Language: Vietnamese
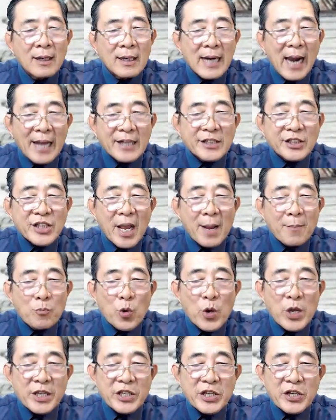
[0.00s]
lại xem
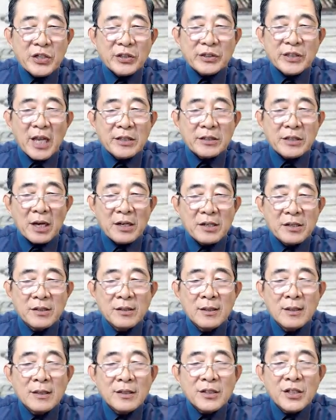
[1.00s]
Nguyên Dương Thế
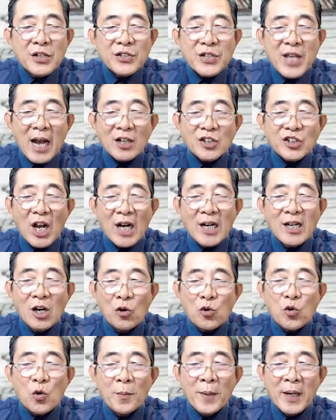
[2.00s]
Tử như vật sở
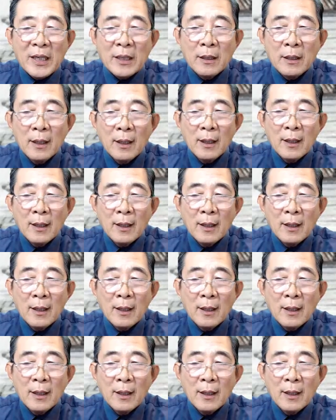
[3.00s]
hữu của mình.